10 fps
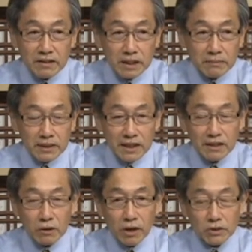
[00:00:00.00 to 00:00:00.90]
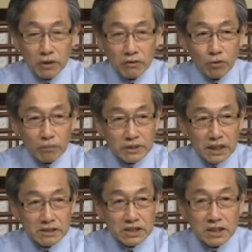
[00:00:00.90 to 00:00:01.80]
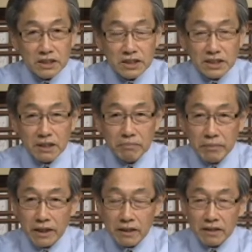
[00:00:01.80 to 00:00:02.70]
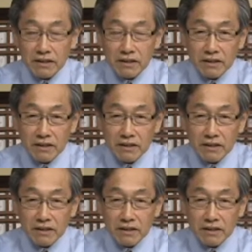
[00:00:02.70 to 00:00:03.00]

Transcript: 那么，更何况说，我们是要舍自己的命